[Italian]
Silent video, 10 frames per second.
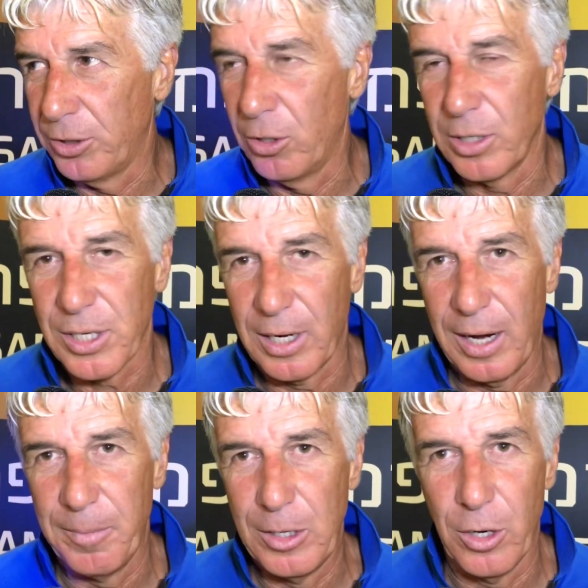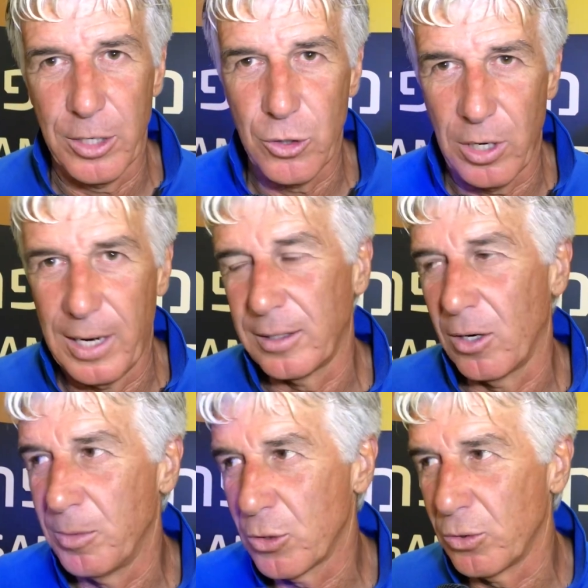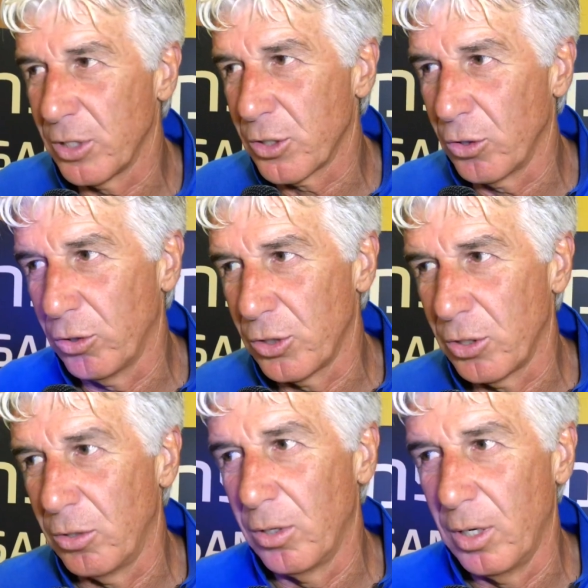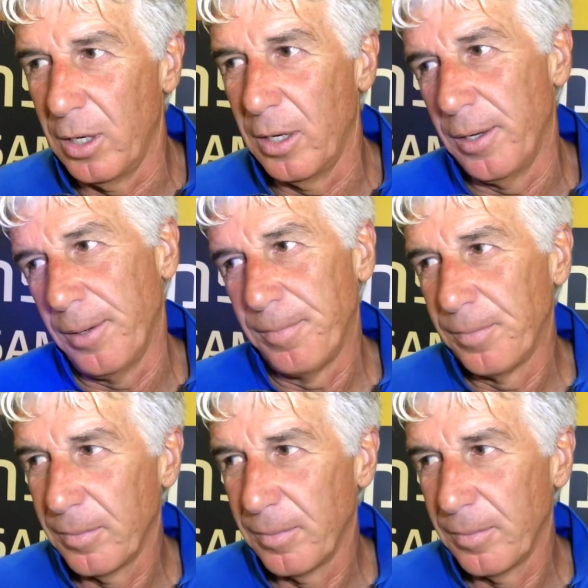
di non essere nella migliore giornata come è successo oggi, con, eh,